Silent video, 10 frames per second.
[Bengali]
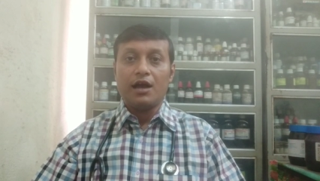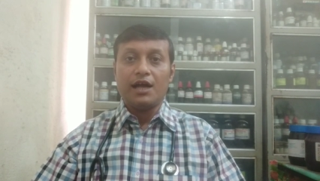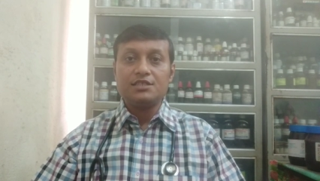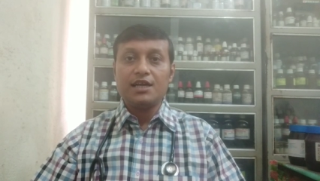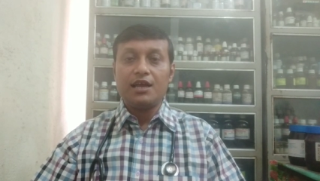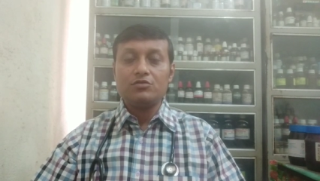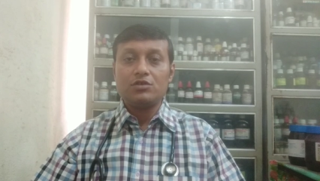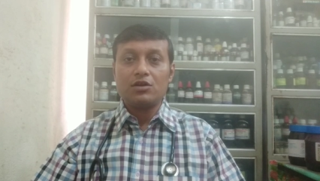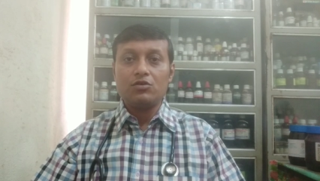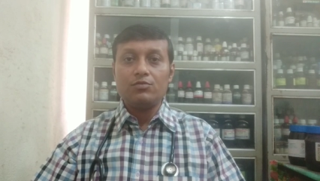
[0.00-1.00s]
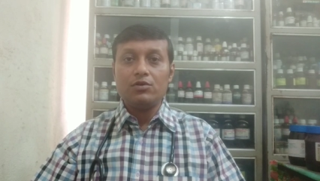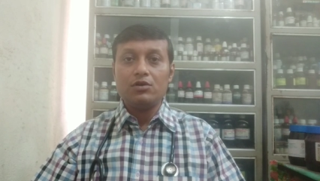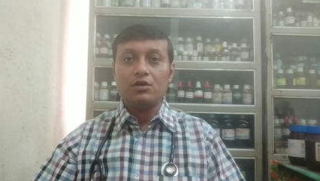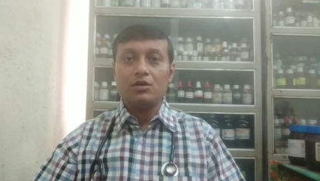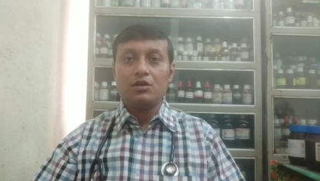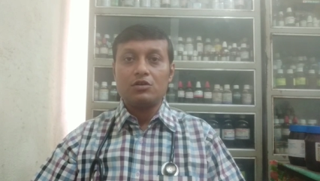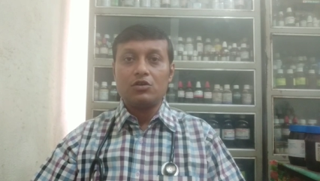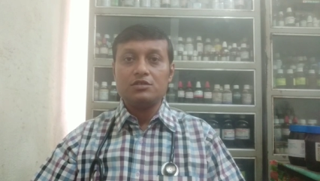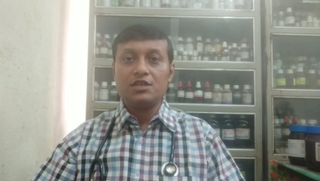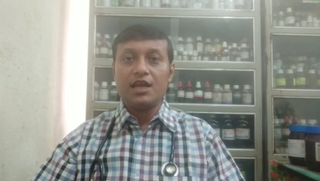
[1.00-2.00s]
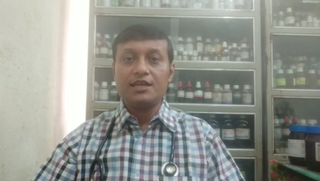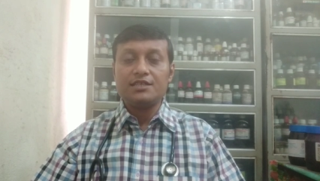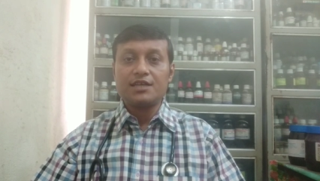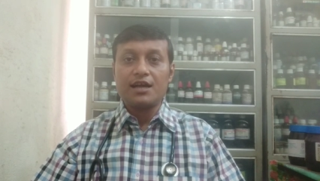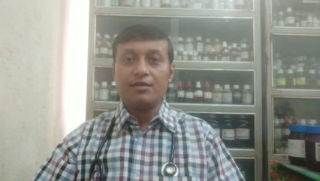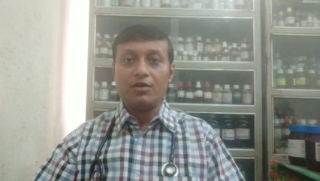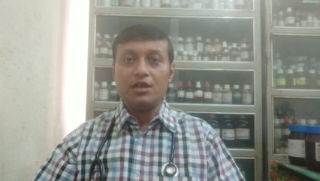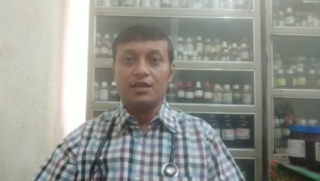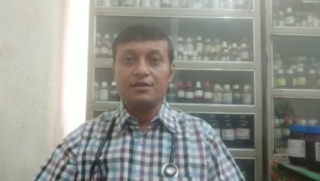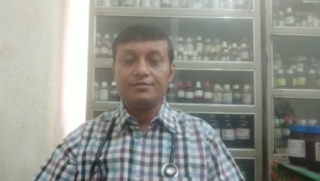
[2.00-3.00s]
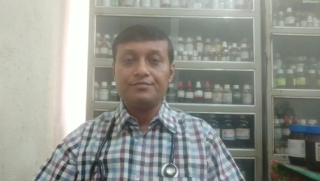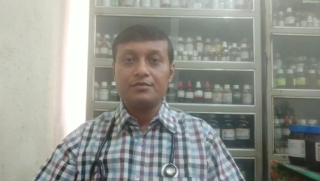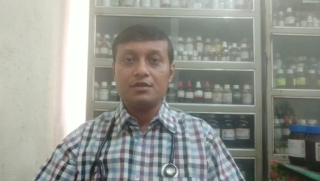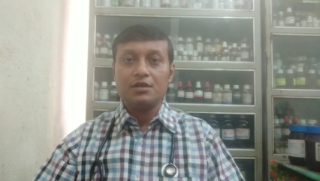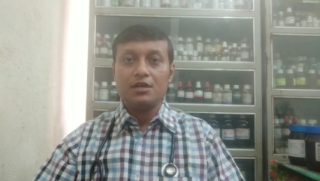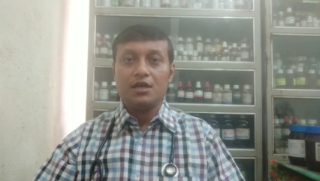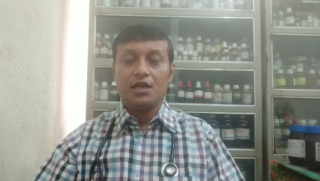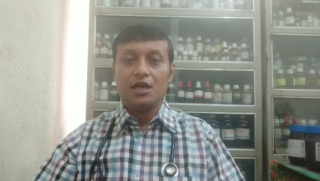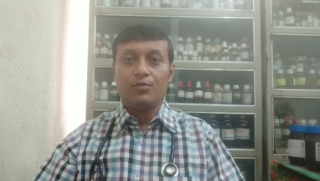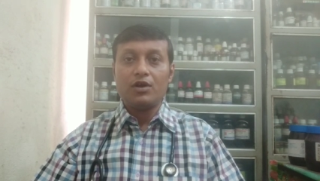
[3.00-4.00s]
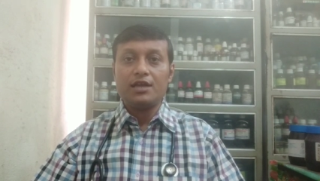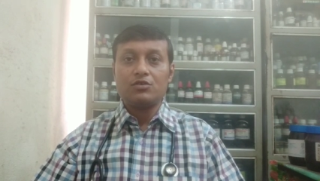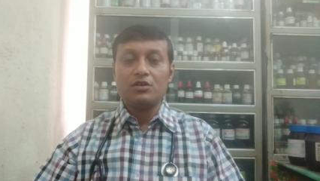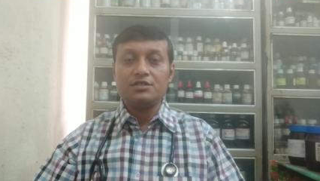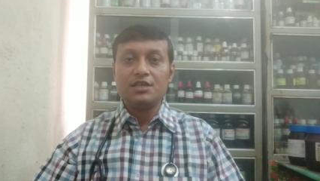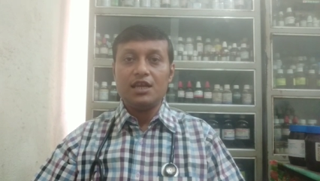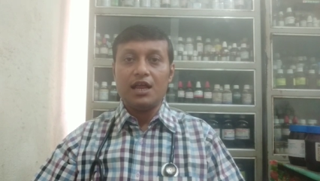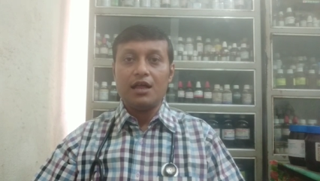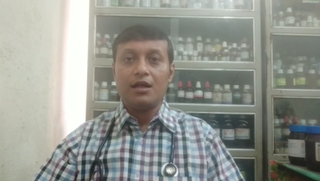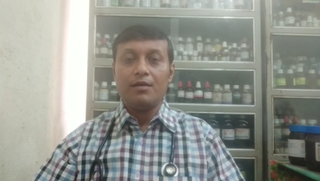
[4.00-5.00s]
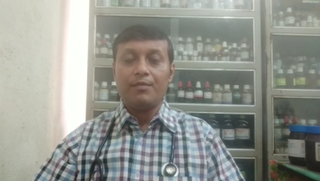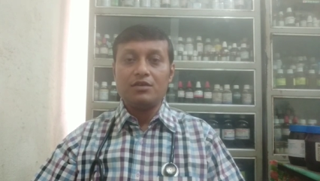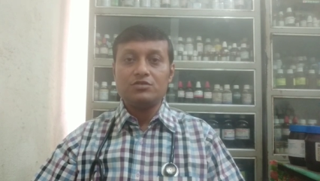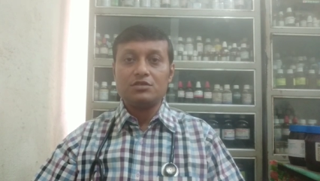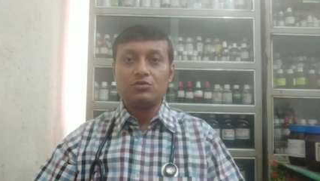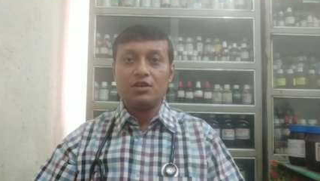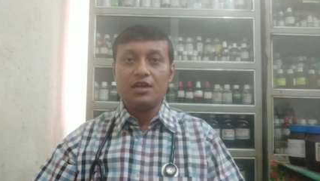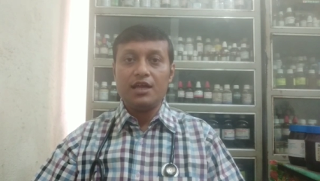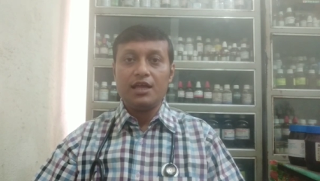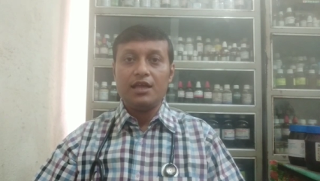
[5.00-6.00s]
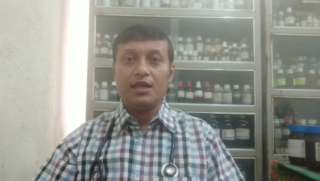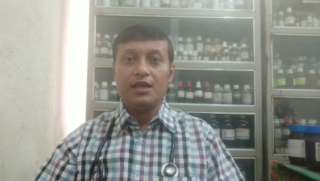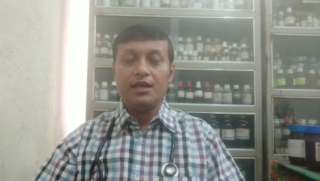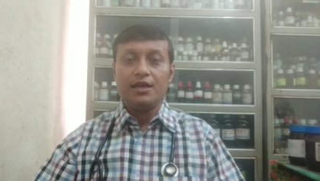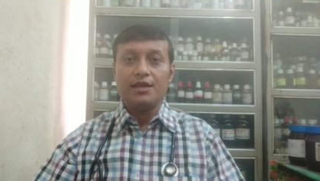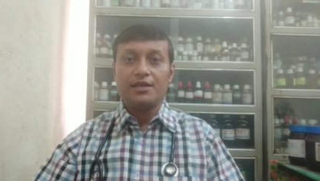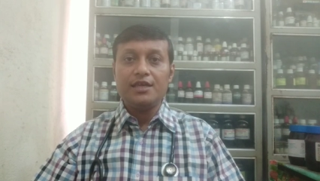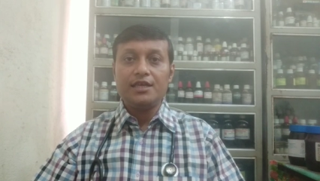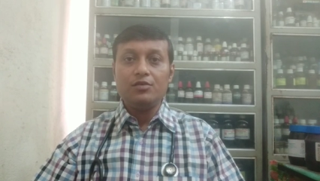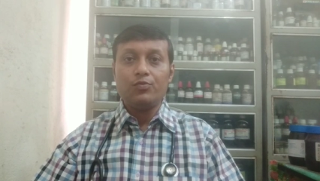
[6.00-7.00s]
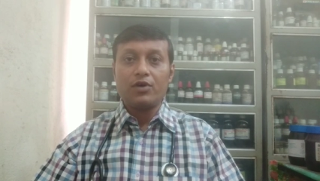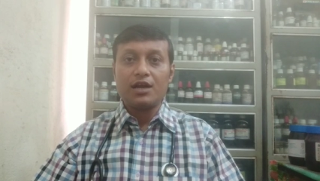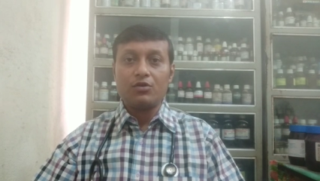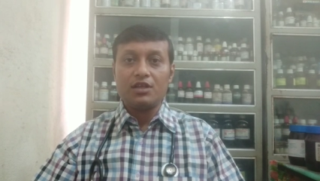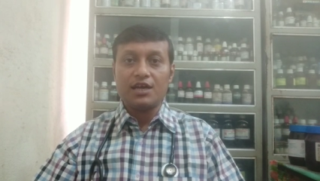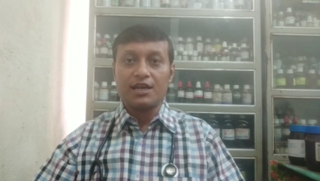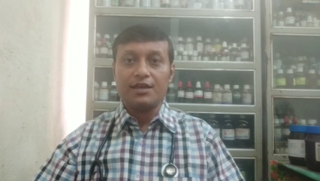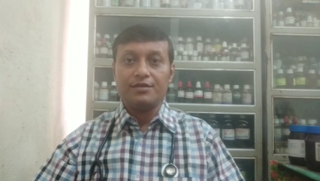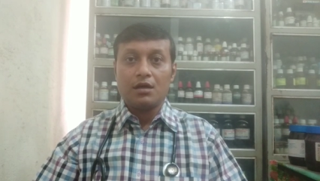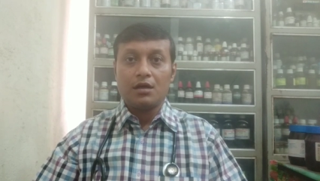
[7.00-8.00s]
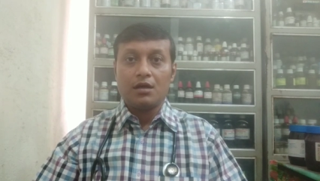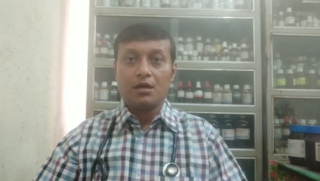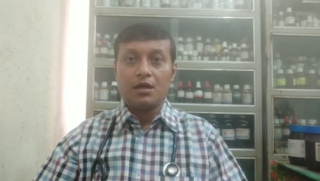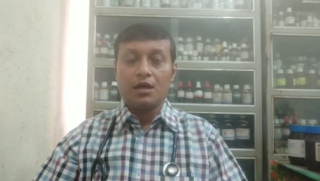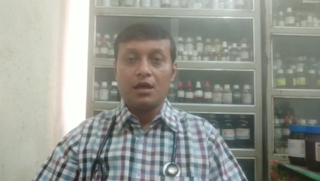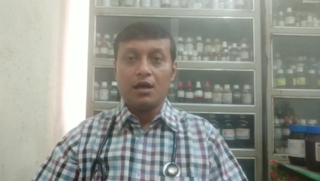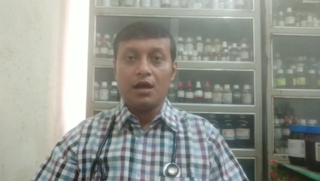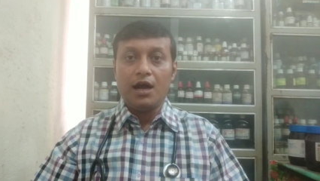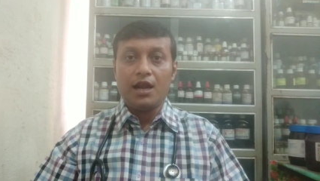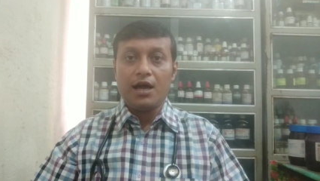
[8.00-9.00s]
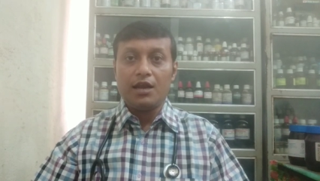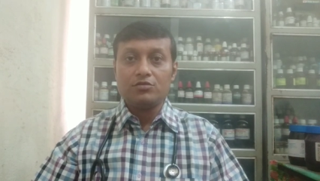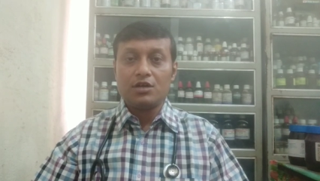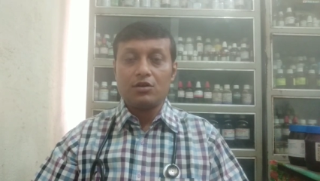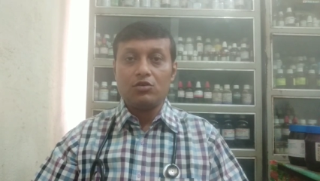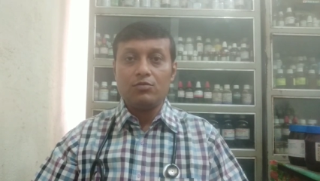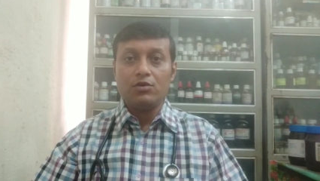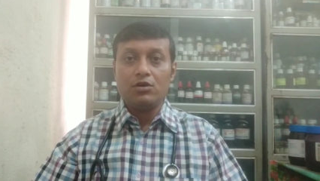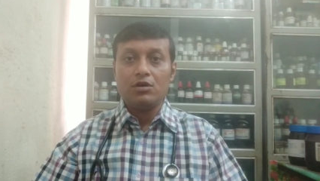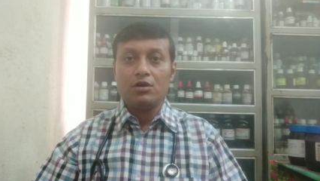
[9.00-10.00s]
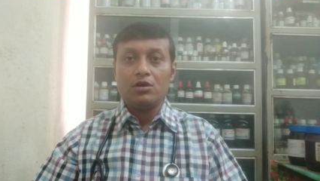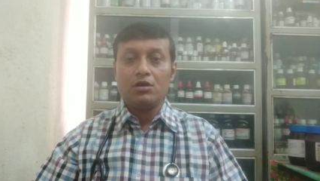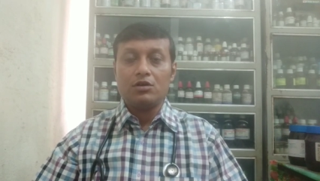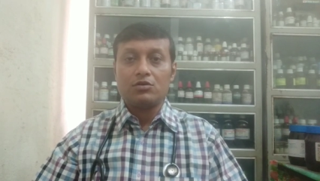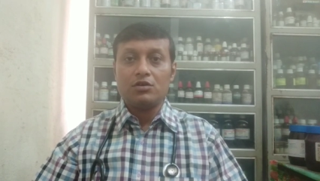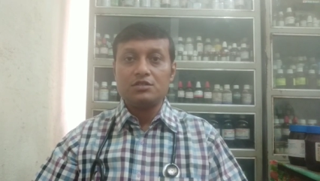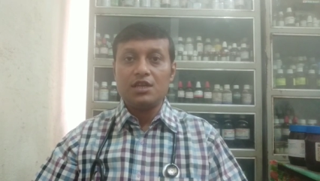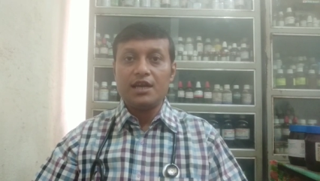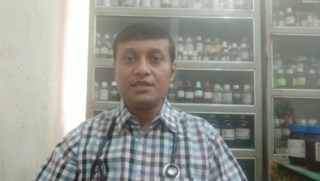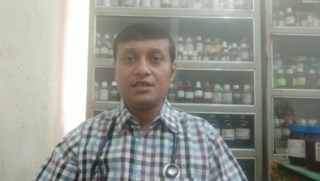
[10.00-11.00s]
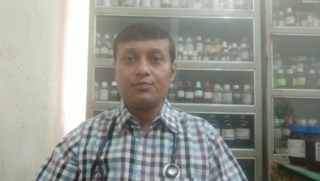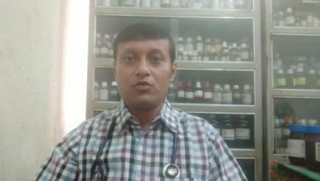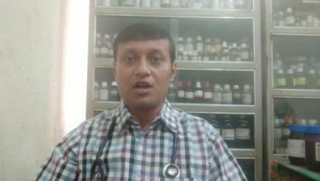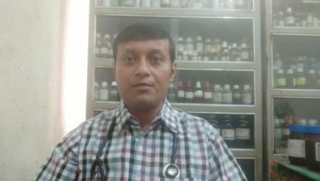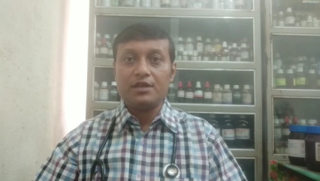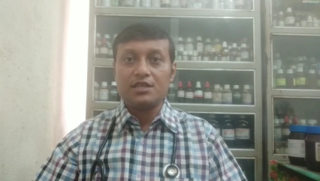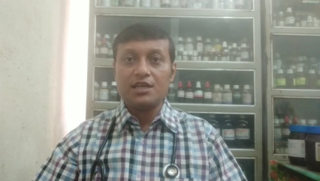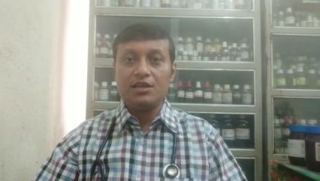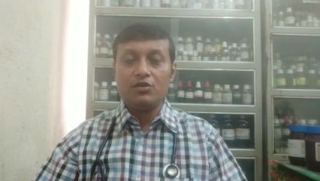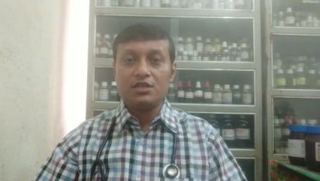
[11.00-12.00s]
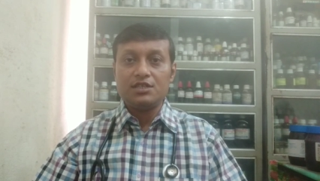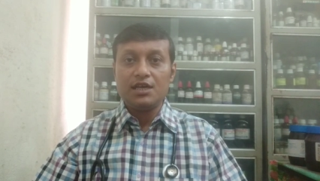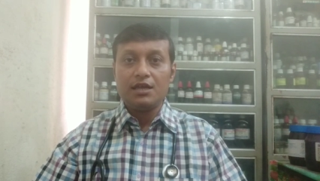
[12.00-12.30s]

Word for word: আজকে আলোচনা করব টনসিলাইটিস কাকে বলে এবং এই টনসিল মানুষের শরীরে কি কি উপকার করে থাকে আর আলোচনা করব টনসিলাইটিসের প্রকারভেদ কি কি রয়েছে